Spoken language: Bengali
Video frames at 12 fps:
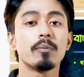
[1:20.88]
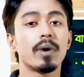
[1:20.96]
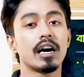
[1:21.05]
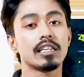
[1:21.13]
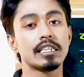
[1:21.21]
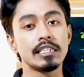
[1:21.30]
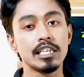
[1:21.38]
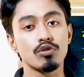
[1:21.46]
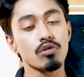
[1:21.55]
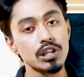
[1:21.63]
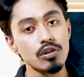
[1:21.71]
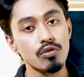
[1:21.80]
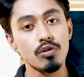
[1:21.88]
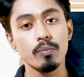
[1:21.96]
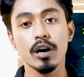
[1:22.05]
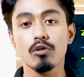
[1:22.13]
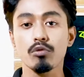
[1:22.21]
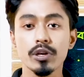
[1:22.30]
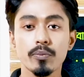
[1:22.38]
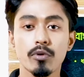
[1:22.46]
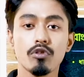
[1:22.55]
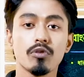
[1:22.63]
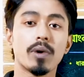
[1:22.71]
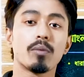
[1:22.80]
বা তিনি ধনী হোক বা গরিব
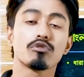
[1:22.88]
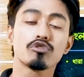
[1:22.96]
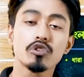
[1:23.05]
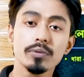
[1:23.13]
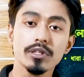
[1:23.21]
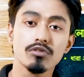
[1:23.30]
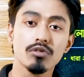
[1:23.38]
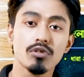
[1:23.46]
হোক বা মধ্যবিত্ত